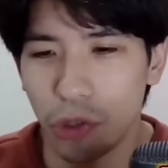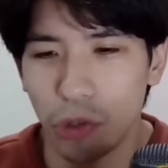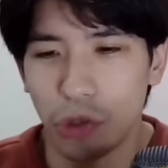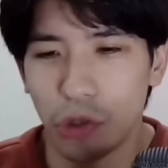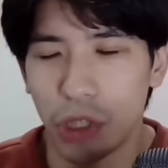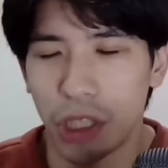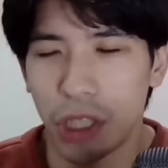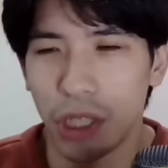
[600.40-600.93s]
集
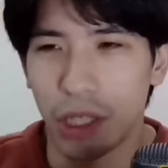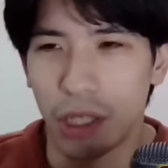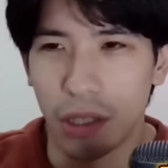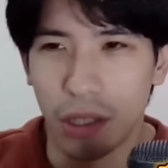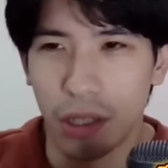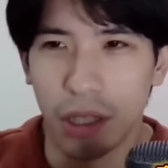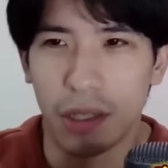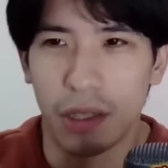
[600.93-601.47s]
中してなかっ
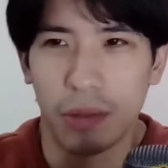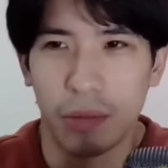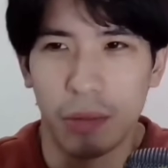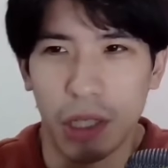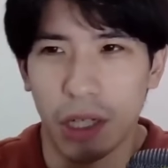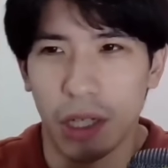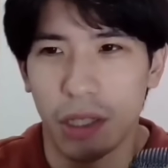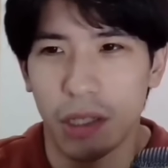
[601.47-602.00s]
たら、
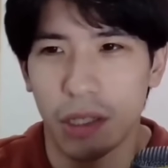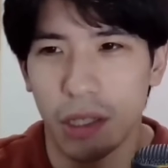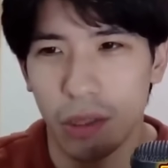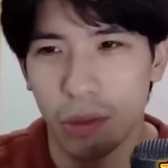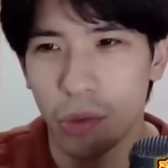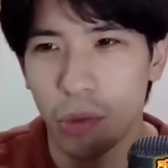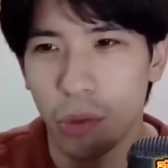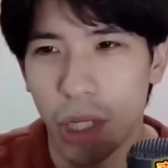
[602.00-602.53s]
まあ、体
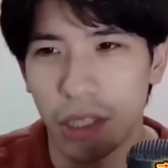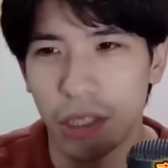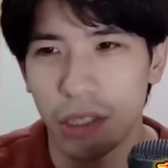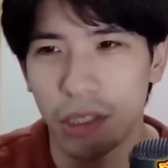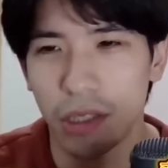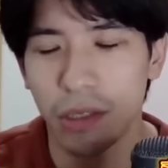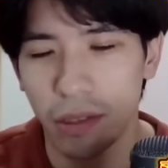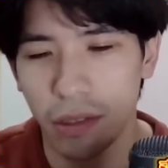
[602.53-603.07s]
動かん
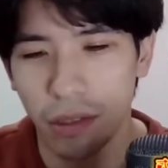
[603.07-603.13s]
し、